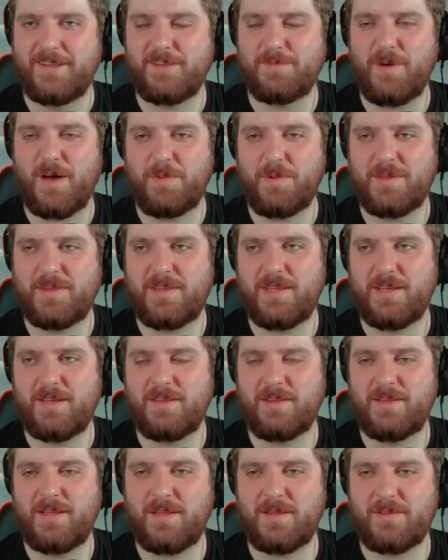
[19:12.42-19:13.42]
das macht mich der,
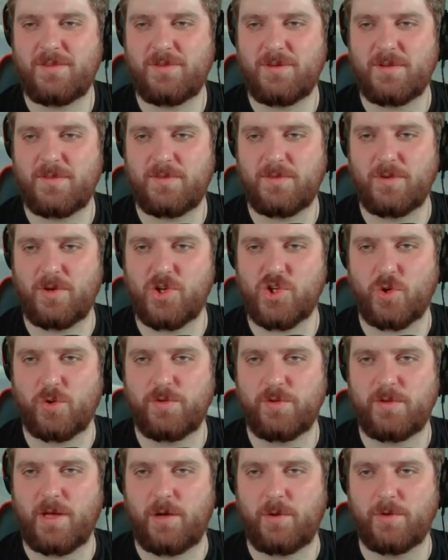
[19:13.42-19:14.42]
in der Situation dann
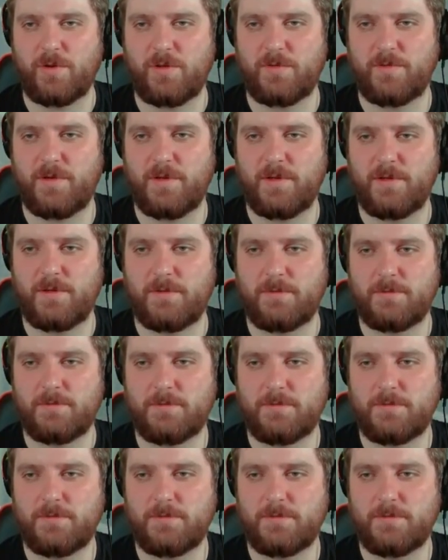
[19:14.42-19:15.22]
schon traurig, weil